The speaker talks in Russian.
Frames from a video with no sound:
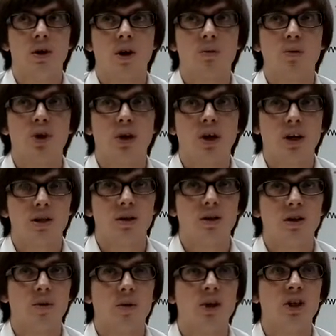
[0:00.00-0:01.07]
коммуникации,
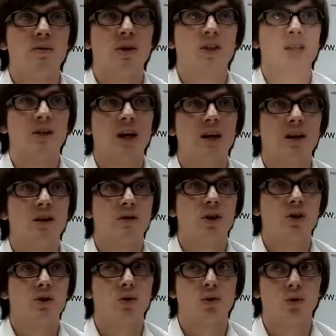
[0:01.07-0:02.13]
необходимость социальной
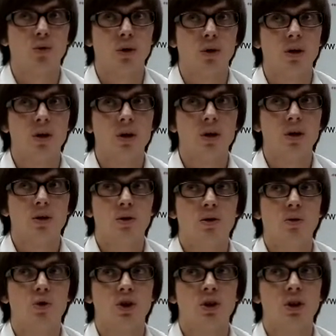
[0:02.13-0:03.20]
инфраструктуры,
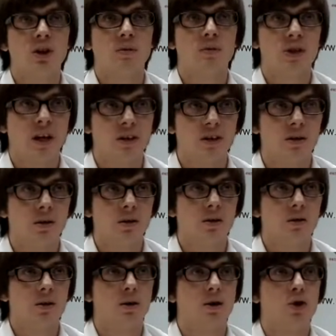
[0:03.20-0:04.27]
нужен ли там садик,
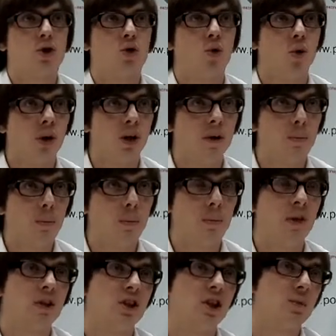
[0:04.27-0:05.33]
школа,
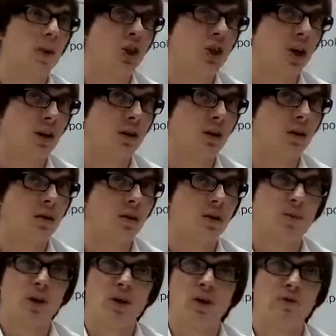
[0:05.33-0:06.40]
детские площадки,
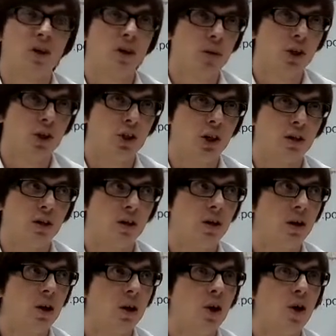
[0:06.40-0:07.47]
спортивные площадки.
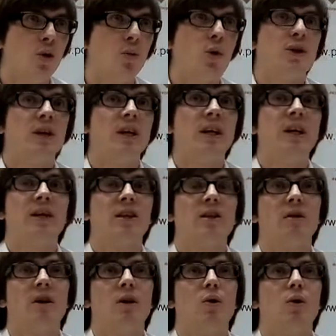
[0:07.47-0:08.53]
После
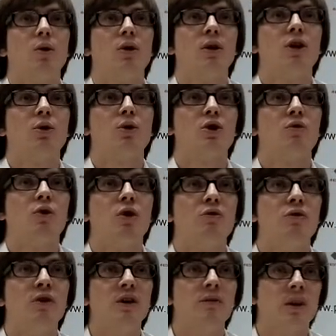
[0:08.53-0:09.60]
этого он дает свой
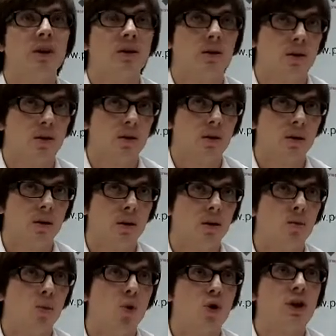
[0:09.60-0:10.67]
вывод,
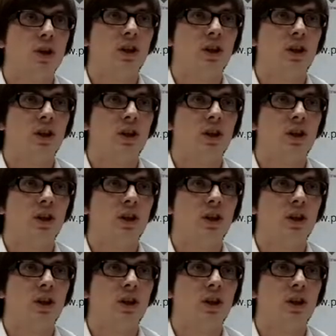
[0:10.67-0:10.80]
можно